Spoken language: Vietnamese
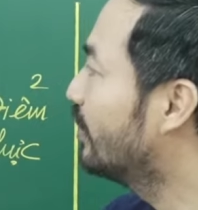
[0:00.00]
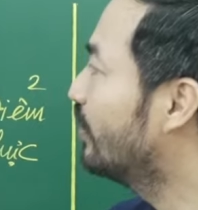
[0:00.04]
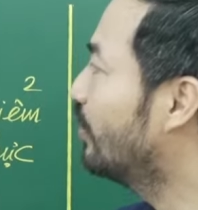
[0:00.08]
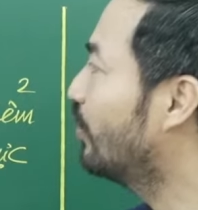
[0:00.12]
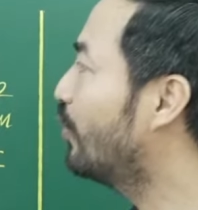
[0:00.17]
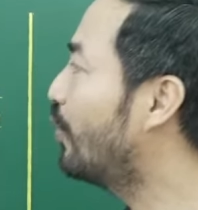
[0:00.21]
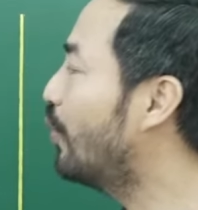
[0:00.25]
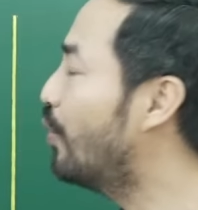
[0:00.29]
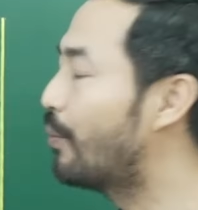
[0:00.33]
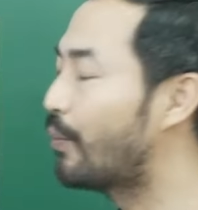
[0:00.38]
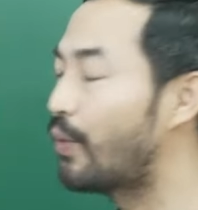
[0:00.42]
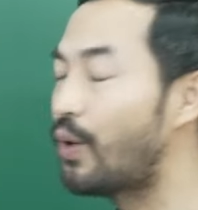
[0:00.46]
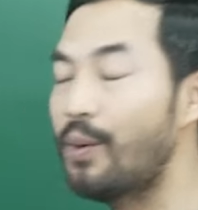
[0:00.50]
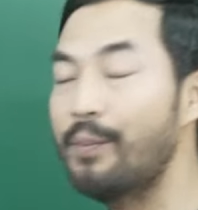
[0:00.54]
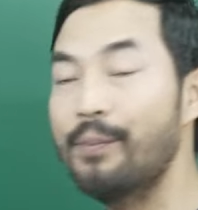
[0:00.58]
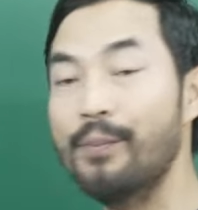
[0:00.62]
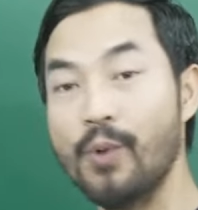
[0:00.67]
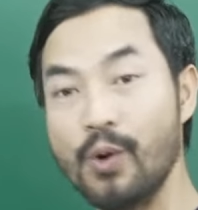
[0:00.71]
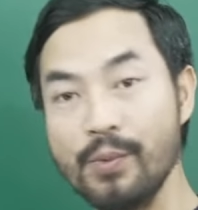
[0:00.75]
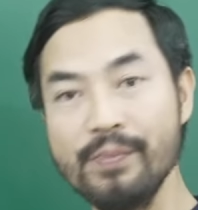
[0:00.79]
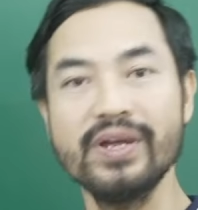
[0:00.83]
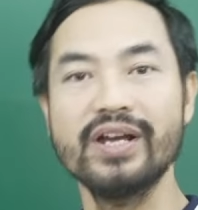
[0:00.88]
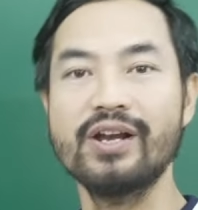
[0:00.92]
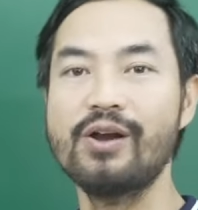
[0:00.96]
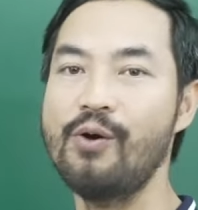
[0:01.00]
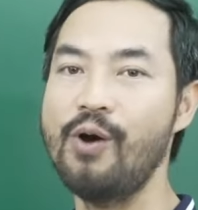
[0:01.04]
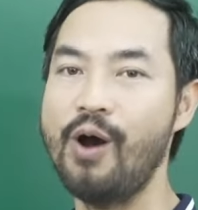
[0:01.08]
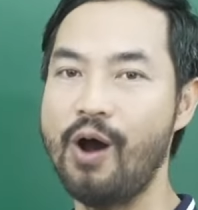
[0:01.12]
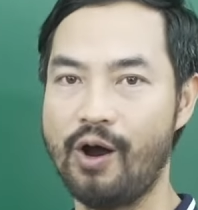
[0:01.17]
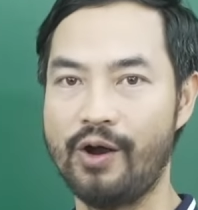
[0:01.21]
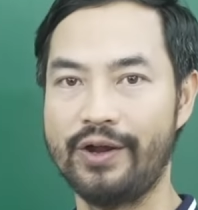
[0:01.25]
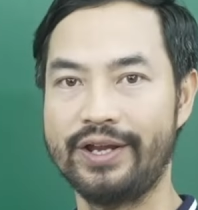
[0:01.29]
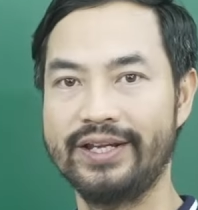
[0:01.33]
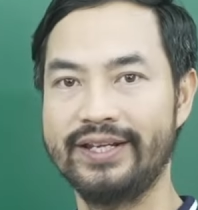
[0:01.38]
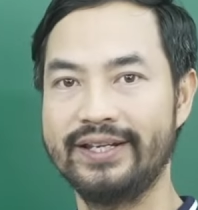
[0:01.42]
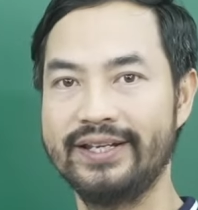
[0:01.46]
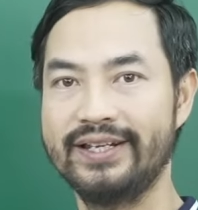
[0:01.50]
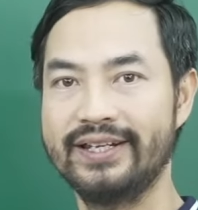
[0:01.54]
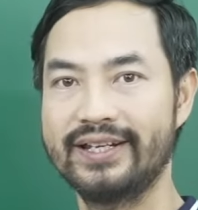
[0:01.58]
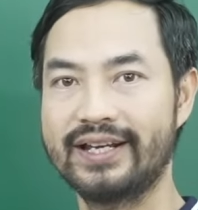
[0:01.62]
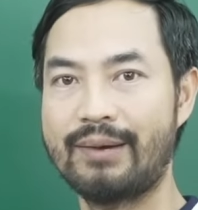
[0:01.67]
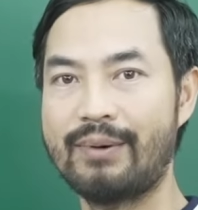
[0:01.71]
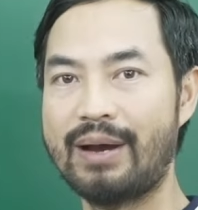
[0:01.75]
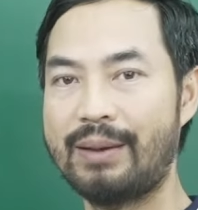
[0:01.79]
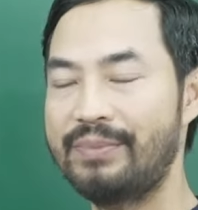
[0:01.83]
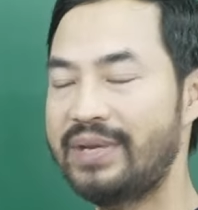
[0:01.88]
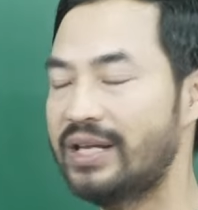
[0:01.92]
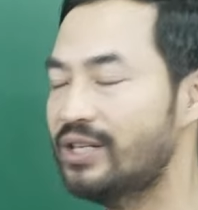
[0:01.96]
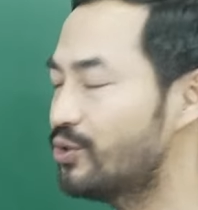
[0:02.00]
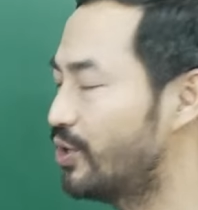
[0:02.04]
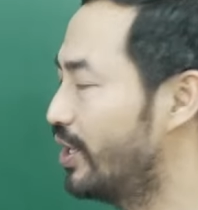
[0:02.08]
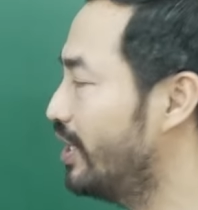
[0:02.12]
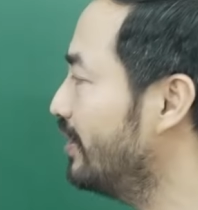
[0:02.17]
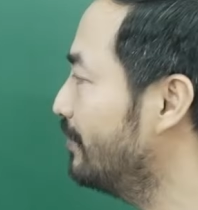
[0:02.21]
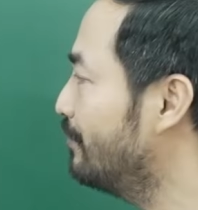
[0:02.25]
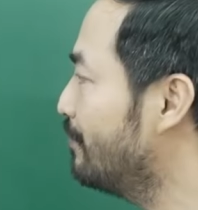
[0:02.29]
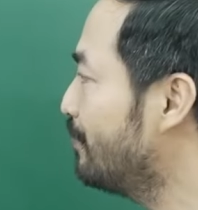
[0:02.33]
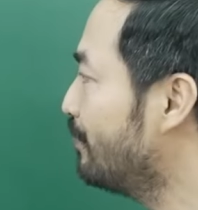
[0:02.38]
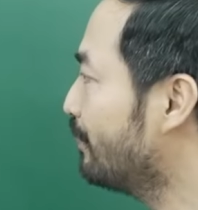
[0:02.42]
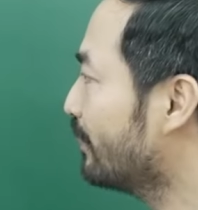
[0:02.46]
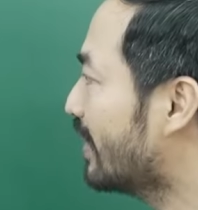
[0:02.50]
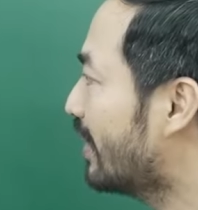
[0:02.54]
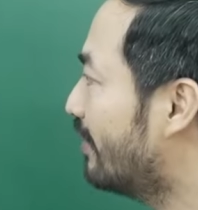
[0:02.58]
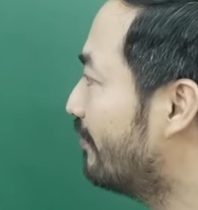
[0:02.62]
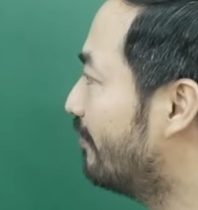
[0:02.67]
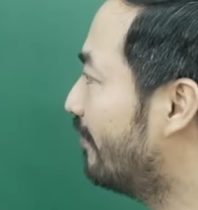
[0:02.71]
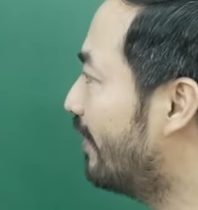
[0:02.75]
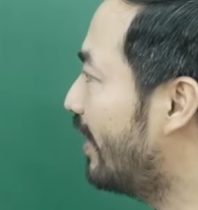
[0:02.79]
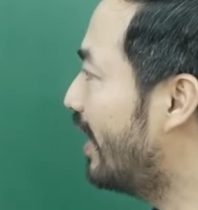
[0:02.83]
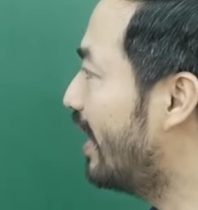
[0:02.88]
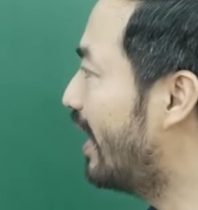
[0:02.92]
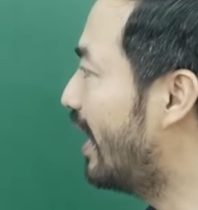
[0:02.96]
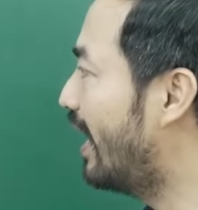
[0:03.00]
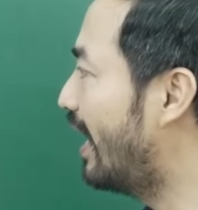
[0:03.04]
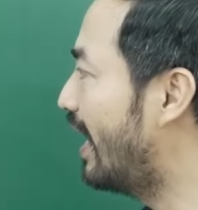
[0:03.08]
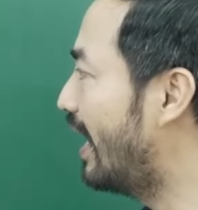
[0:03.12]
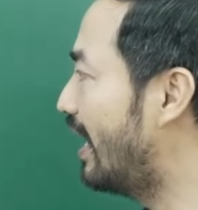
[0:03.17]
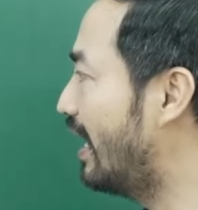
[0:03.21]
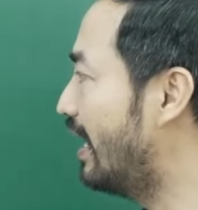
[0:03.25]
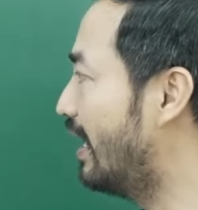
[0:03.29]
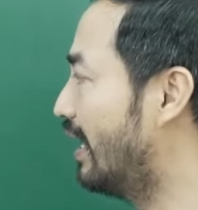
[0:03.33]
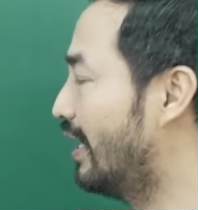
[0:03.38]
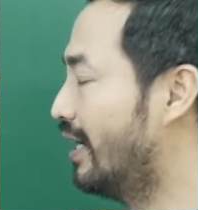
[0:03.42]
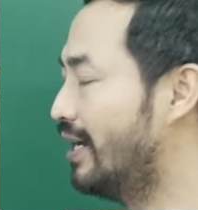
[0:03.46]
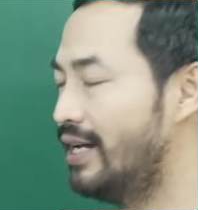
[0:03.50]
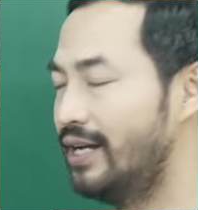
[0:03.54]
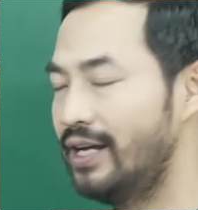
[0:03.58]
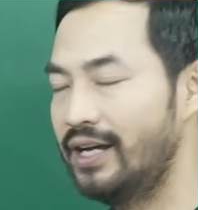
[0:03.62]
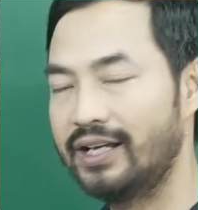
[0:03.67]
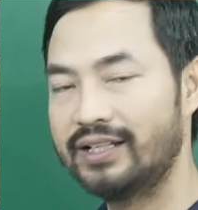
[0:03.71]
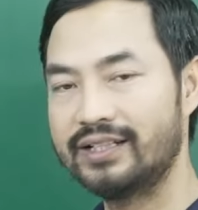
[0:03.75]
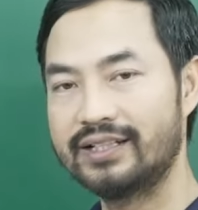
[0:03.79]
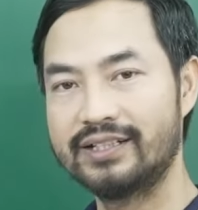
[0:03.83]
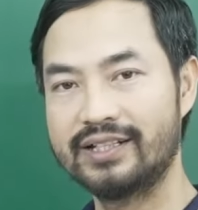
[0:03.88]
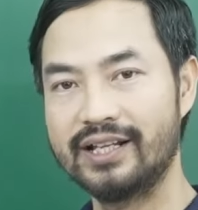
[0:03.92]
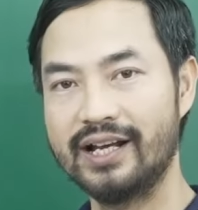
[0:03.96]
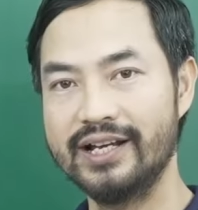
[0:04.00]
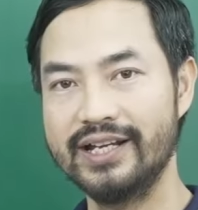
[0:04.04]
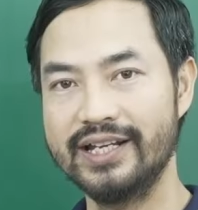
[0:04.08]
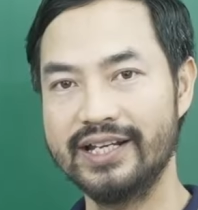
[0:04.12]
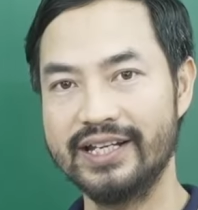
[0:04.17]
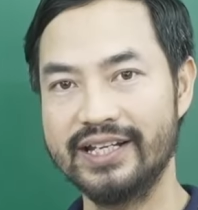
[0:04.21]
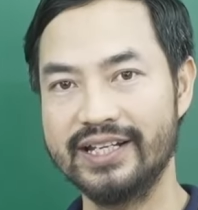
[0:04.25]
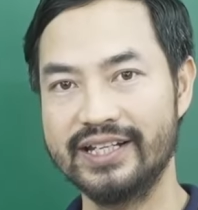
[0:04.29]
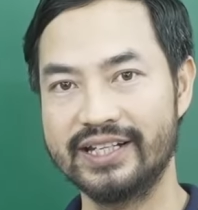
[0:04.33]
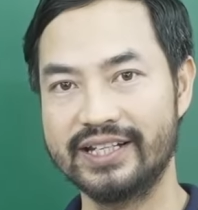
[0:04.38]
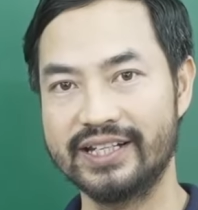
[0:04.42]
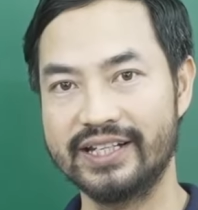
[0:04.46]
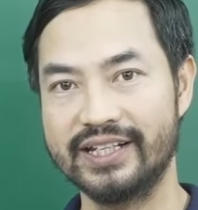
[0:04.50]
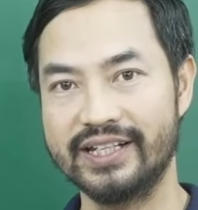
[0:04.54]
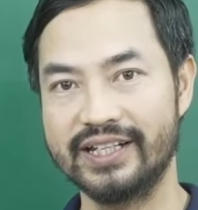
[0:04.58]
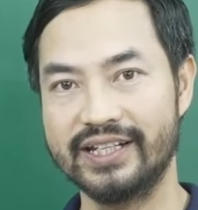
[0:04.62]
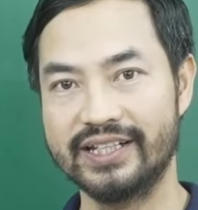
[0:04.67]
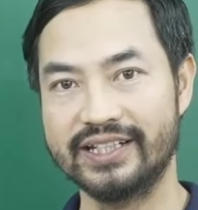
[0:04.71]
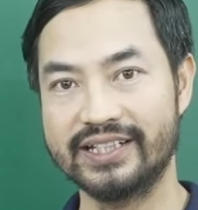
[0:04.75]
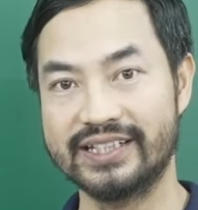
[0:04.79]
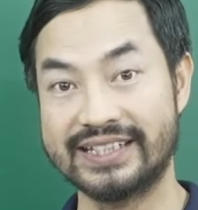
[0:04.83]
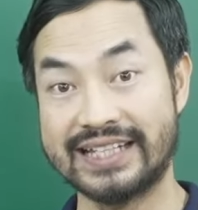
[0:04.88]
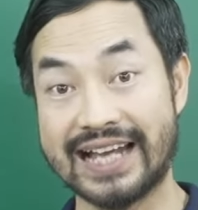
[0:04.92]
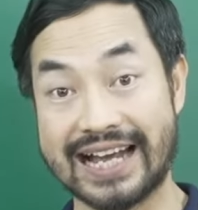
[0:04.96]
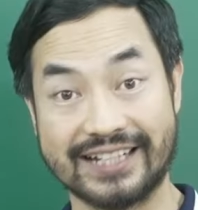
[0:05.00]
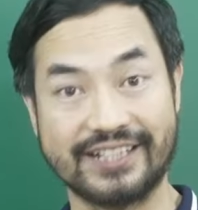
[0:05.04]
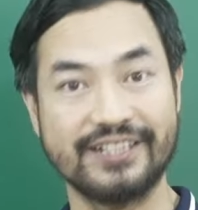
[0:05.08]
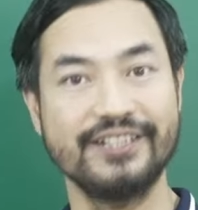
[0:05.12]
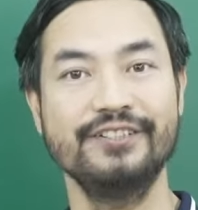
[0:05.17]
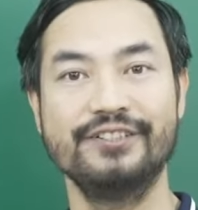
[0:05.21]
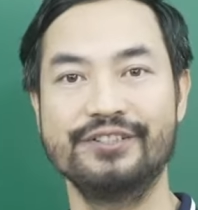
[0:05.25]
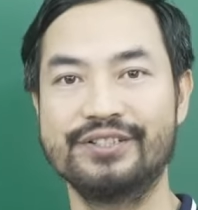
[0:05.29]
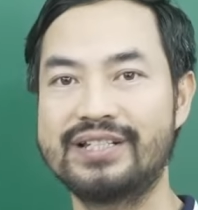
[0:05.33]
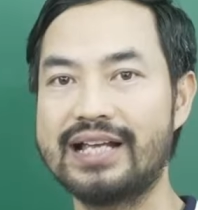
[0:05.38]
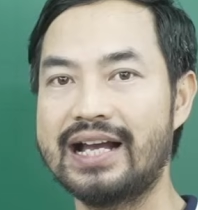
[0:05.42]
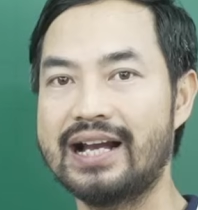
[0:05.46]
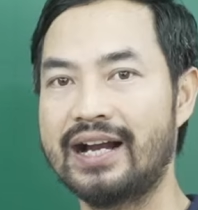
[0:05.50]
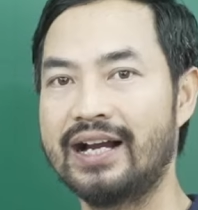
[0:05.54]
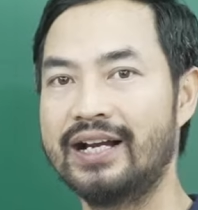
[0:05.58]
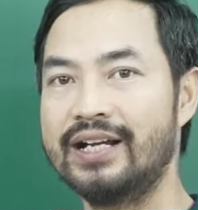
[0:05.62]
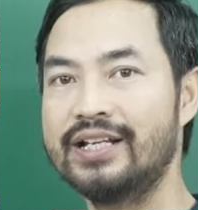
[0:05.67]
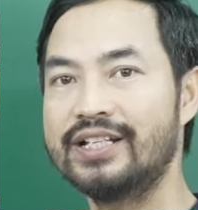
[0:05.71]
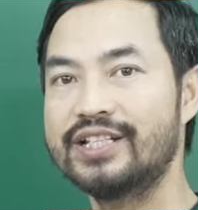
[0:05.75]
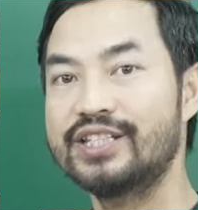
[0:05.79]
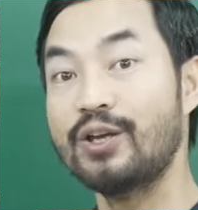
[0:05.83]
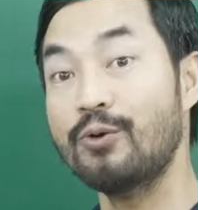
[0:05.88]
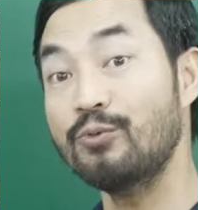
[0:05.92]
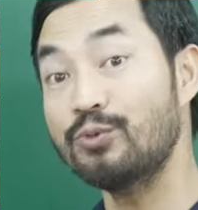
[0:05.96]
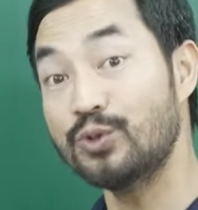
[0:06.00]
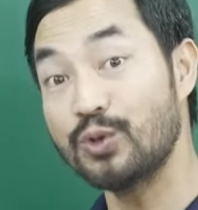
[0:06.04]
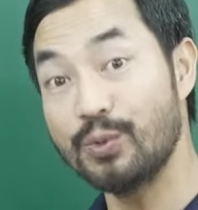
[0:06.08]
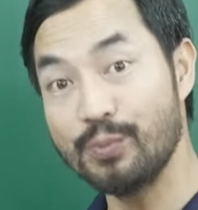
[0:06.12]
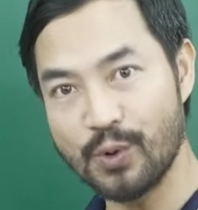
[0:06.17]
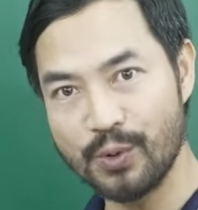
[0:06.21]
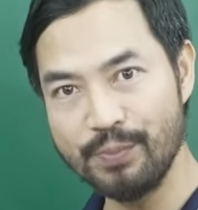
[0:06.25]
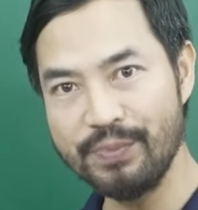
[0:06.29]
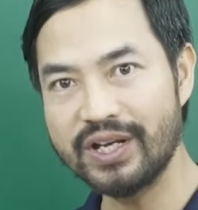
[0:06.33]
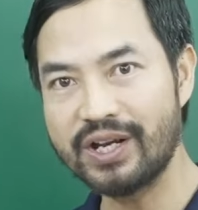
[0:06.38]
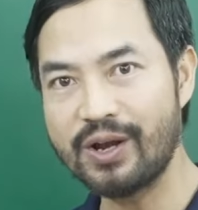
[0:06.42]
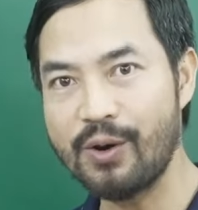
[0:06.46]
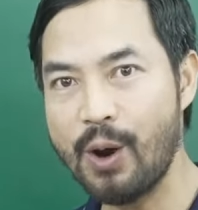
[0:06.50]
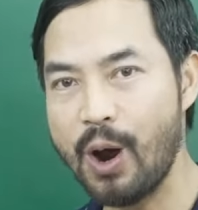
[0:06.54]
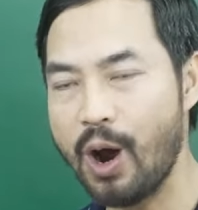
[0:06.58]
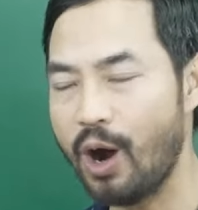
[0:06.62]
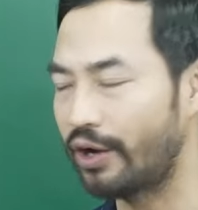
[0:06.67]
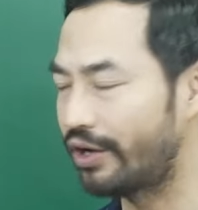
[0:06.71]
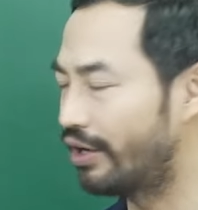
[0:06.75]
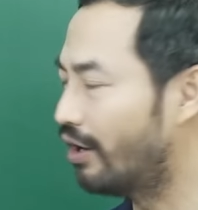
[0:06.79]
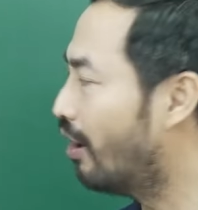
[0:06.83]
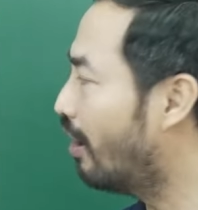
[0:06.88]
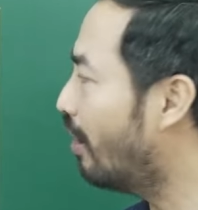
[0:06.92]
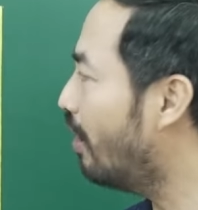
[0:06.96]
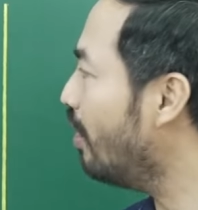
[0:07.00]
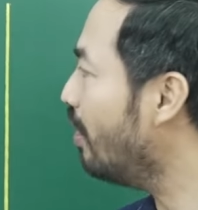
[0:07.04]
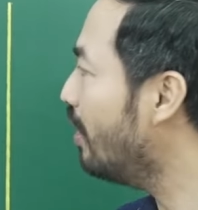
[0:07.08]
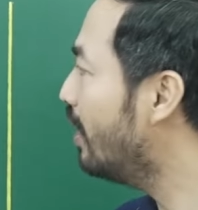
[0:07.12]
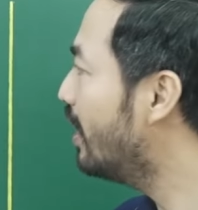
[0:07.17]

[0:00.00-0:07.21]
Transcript: nó gồm có 40 câu hỏi, các bạn biết rồi đấy. Và thầy giả sử rằng trong số 40 câu hỏi đó